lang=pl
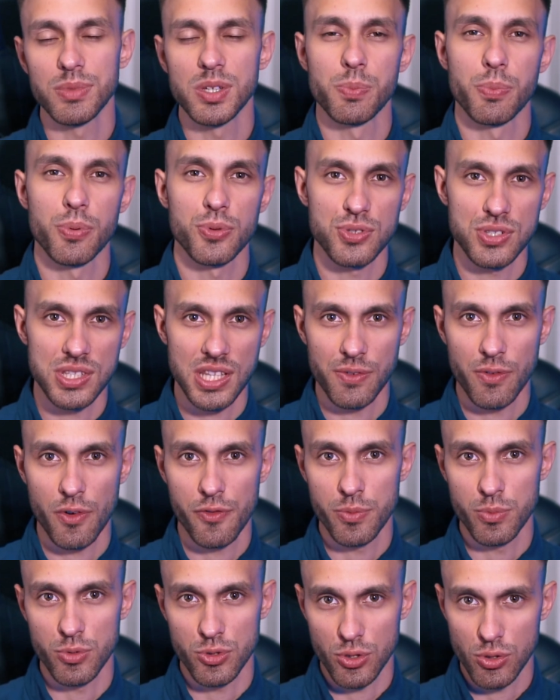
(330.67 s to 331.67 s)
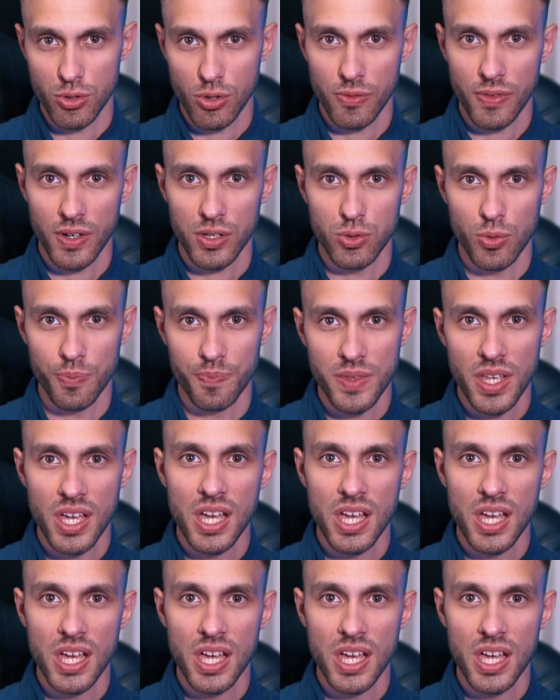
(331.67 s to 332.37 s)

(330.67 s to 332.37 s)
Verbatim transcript: i podstawowym użytkowaniu.